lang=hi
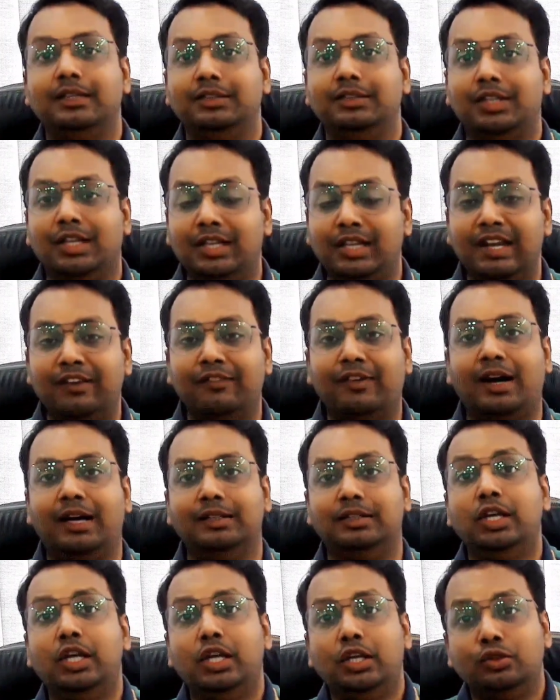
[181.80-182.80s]

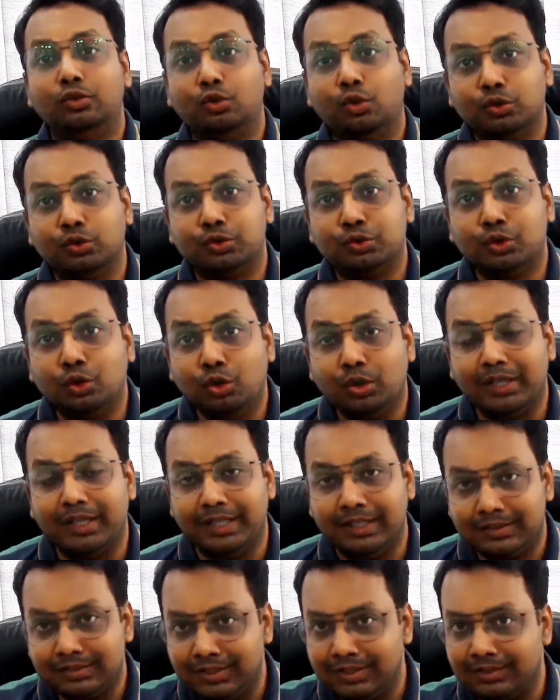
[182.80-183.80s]
धन्यवाद दोस्तों
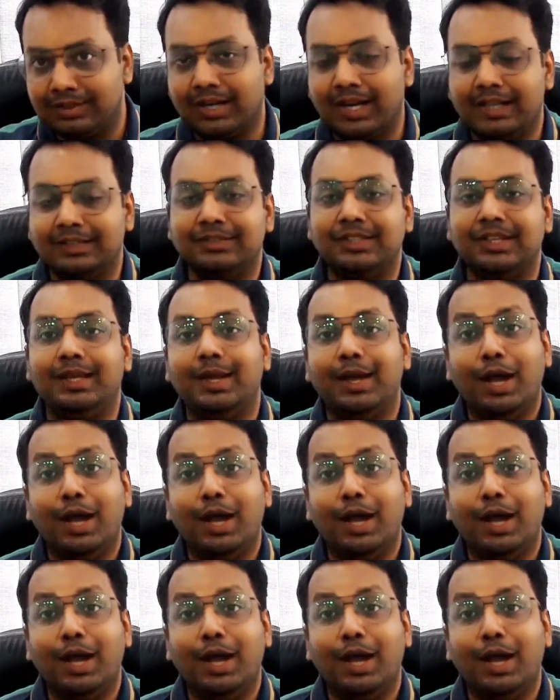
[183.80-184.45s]
इसी तरह से